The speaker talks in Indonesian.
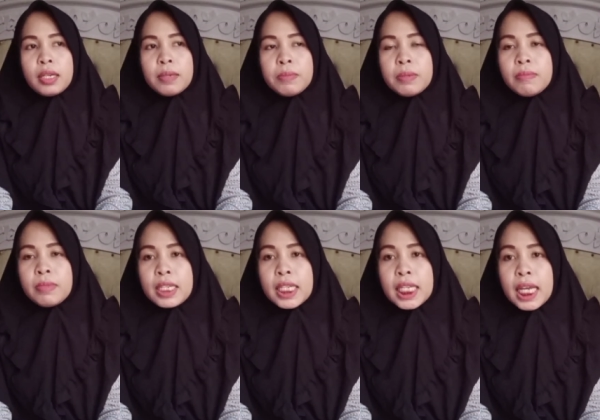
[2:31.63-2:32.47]

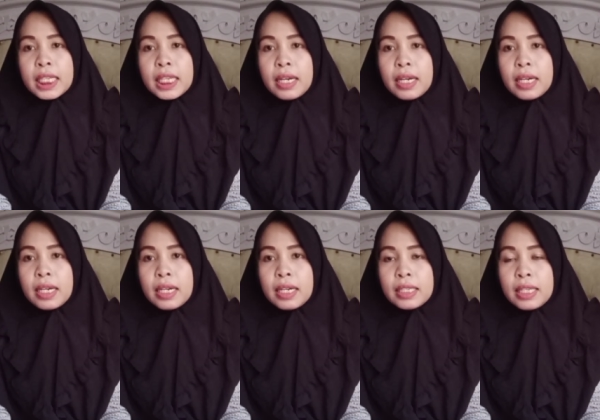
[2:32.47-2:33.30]
memberi dia
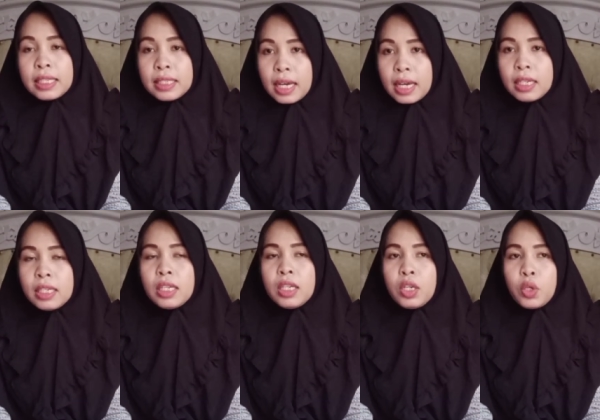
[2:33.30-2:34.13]
eh, jajan
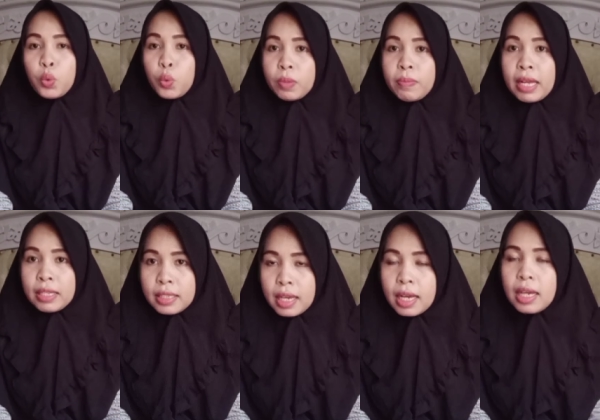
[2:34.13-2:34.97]
duit
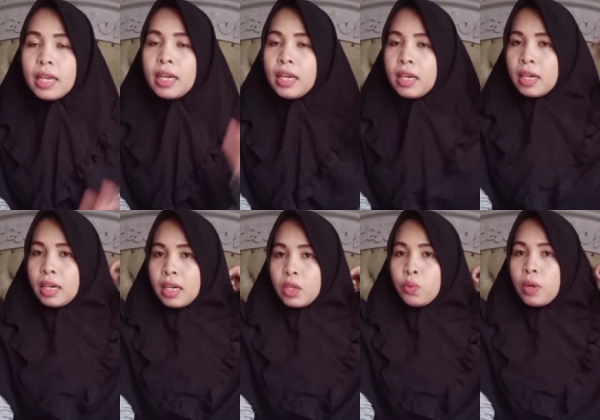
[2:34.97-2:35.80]
belanja
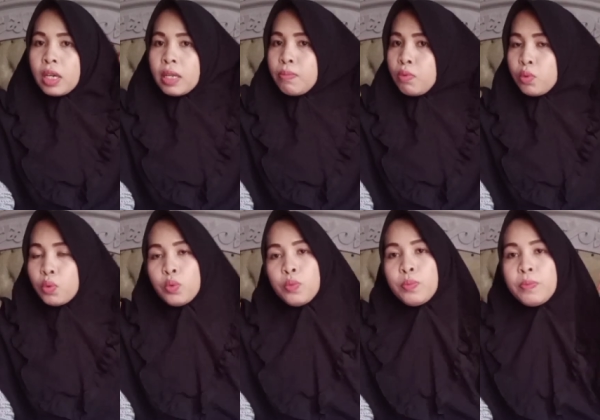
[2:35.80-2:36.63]
uh, eh, 2000
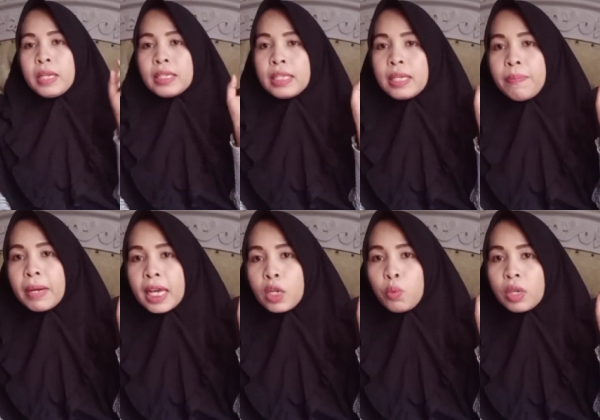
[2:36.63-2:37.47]
tuh biasanya
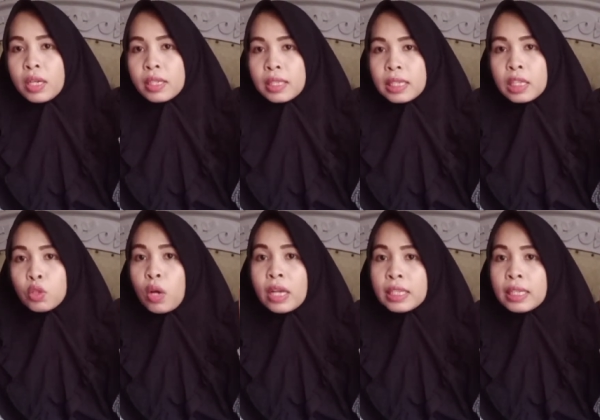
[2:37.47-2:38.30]
pakai duit kertas
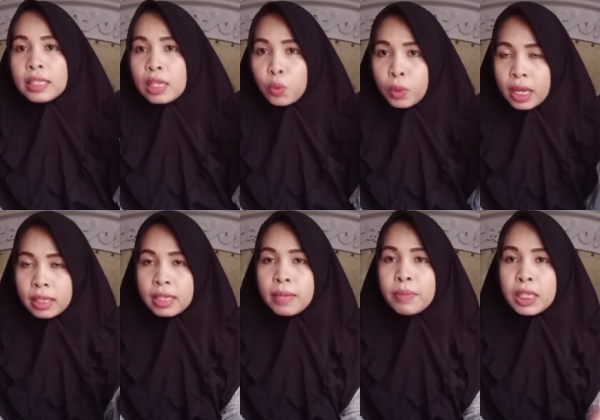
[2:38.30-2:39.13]
atau asal-asal duit
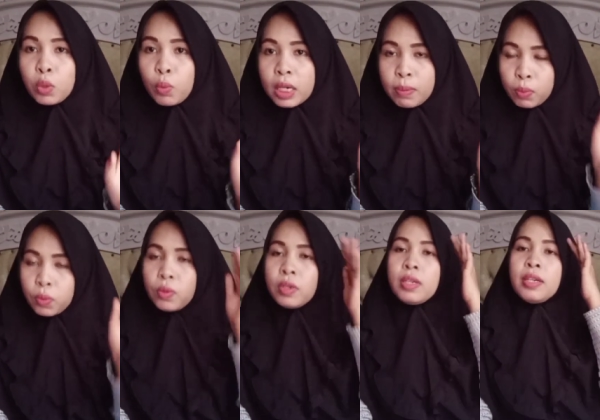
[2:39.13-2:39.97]
aja yang penting
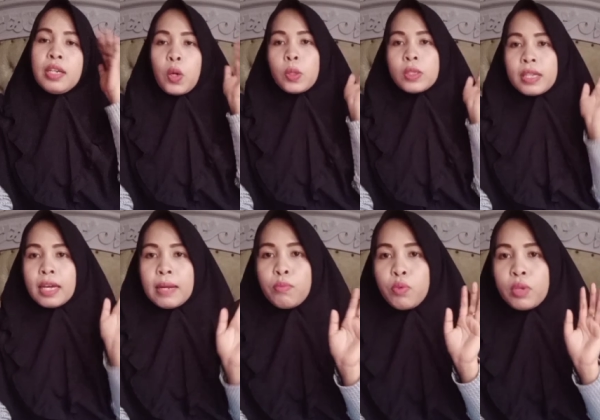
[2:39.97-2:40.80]
2000 kalau
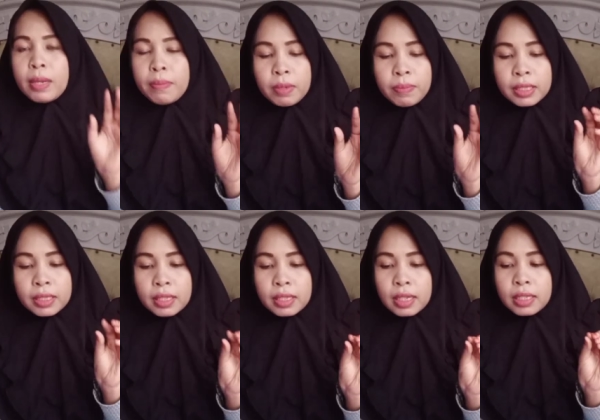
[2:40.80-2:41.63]
sekarang Bune
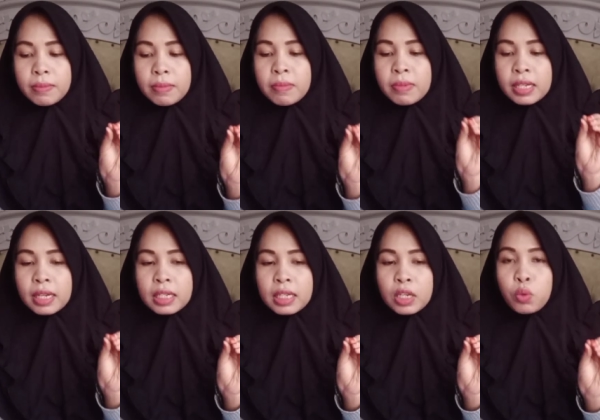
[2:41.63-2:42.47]
memastikannya
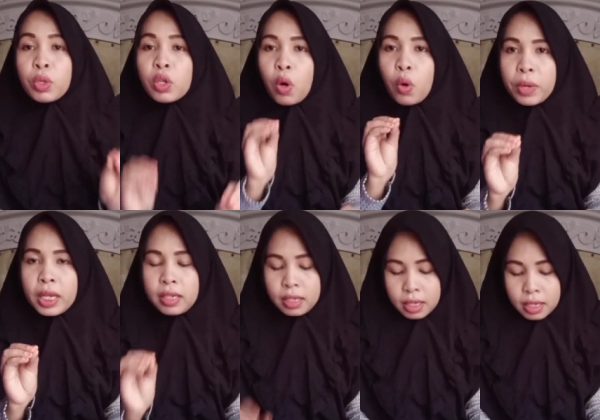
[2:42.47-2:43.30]
memberikan dia duit
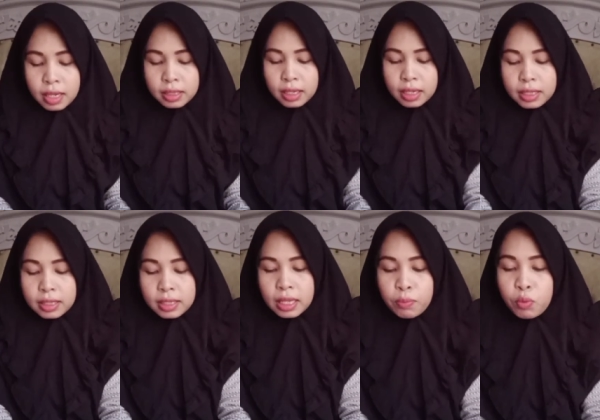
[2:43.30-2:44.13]
koin jadi
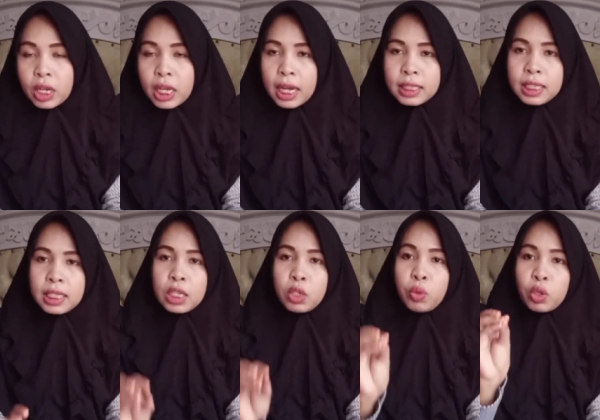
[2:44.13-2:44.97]
setiap Bune ngasih
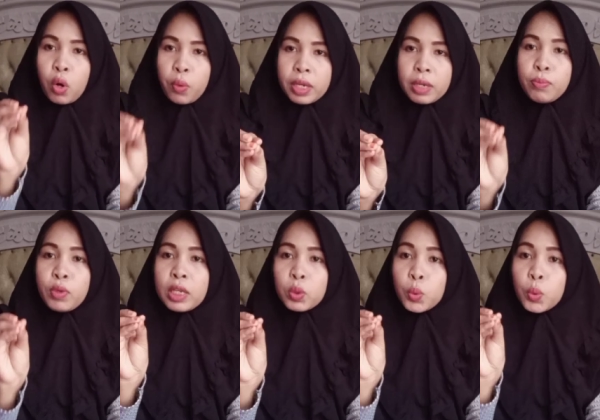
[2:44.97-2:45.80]
dia duit koin
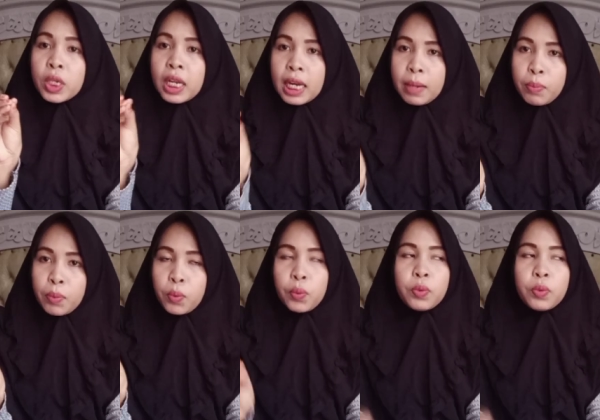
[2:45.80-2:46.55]
Bune suruh dia nabung